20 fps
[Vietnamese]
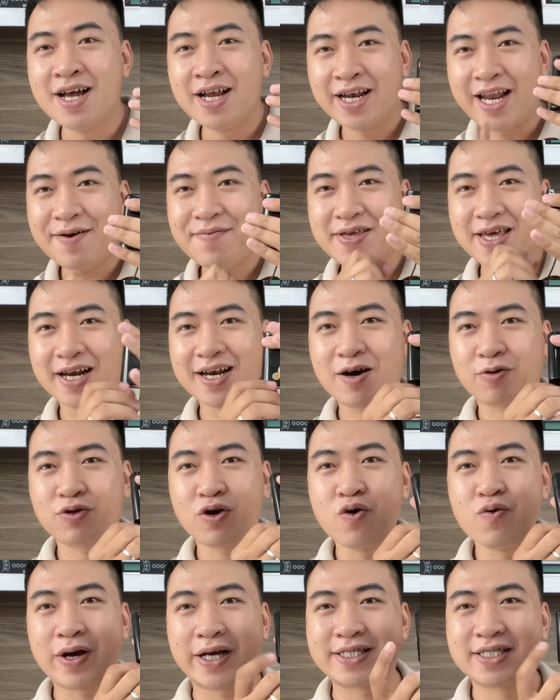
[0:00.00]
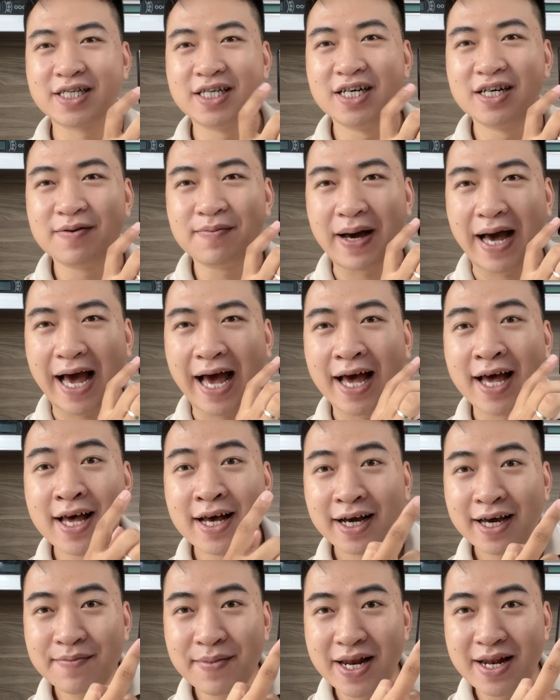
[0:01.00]
Nếu mà những đầu thu ngày xưa mà
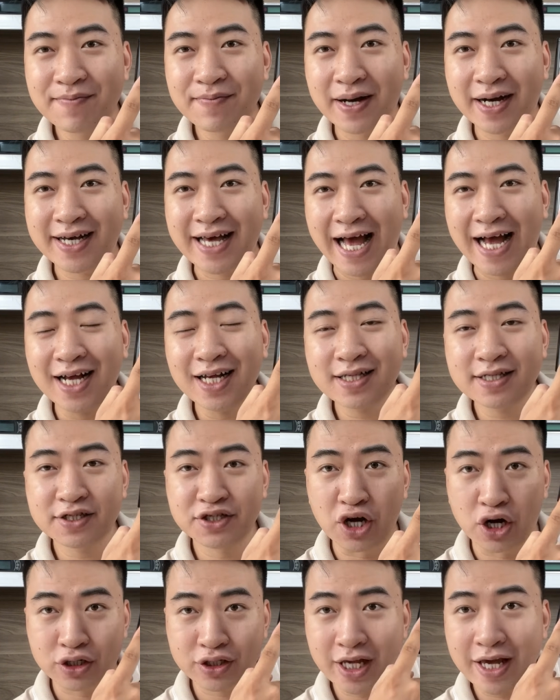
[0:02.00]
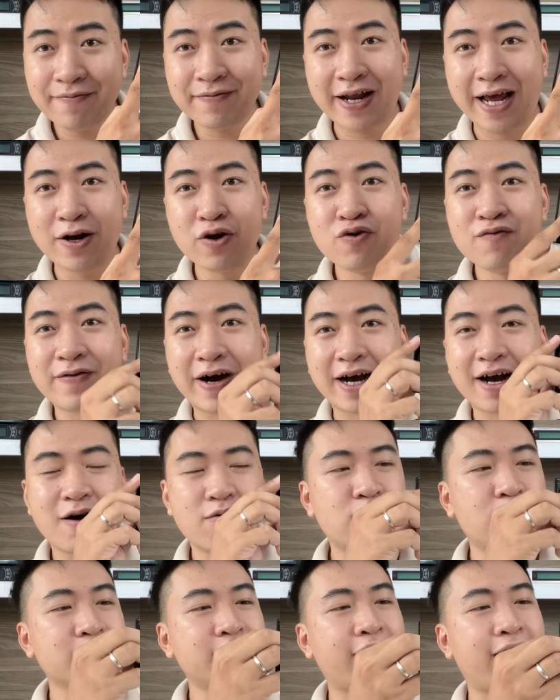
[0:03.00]
cái pin mà gắn trực tiếp ở đây luôn và
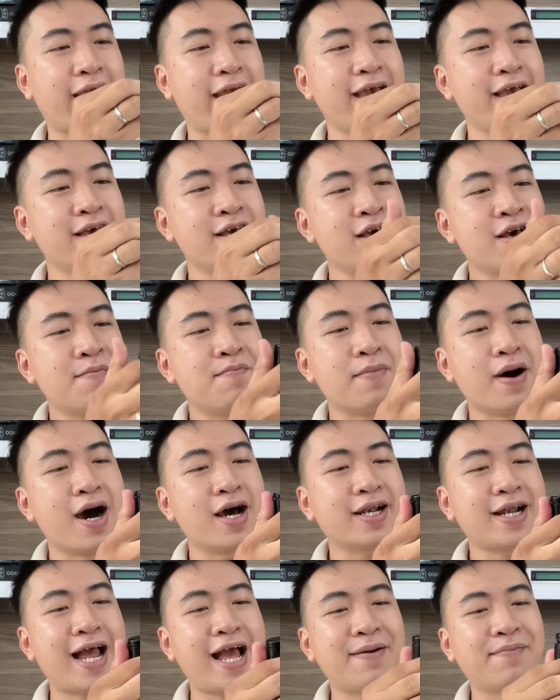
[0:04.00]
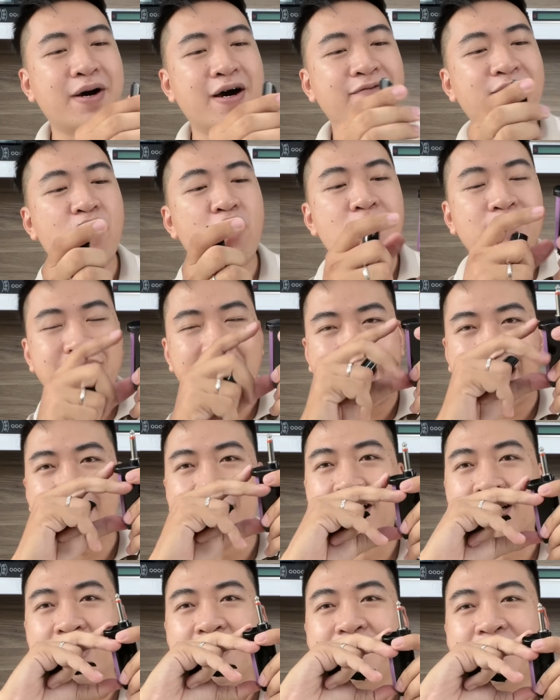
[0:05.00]
không có thể mở ra mở vô thay
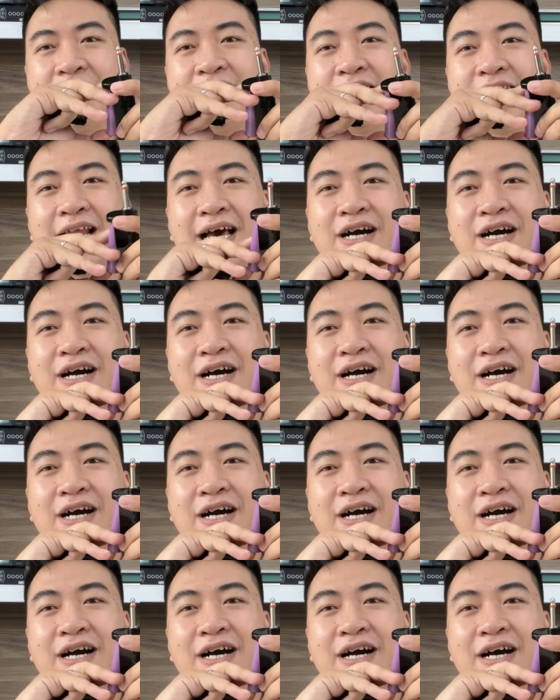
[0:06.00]
được đó mọi người,